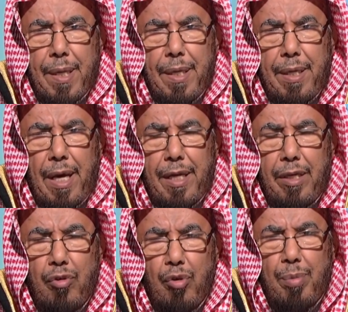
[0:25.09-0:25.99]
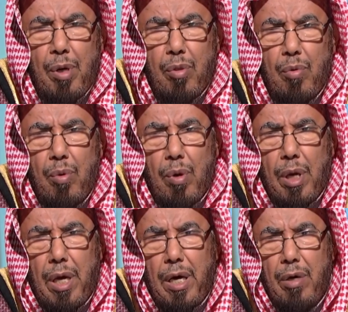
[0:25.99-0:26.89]
يعني يبغضه
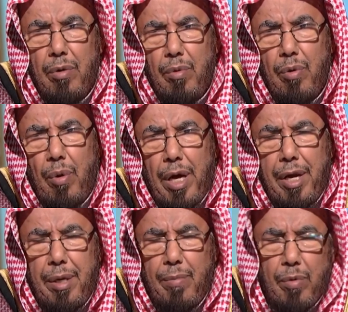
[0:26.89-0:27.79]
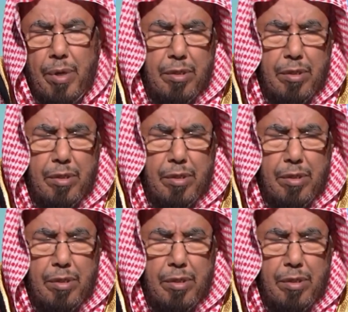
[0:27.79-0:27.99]
الله ويحرمه